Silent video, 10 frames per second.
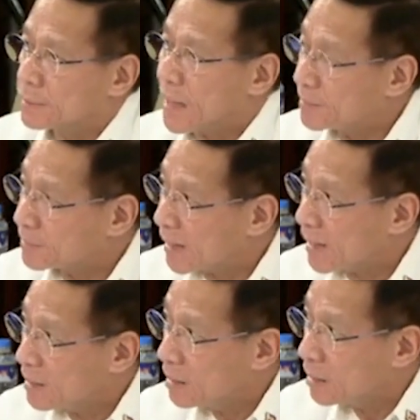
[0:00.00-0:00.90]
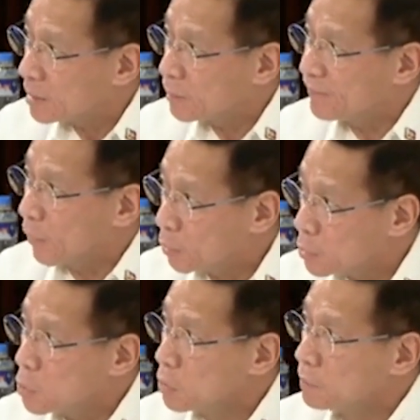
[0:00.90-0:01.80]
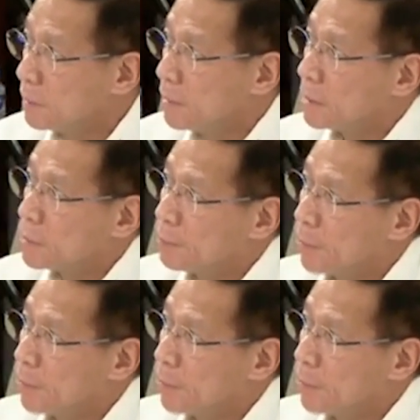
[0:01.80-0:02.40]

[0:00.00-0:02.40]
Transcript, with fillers: data, yung volume, yun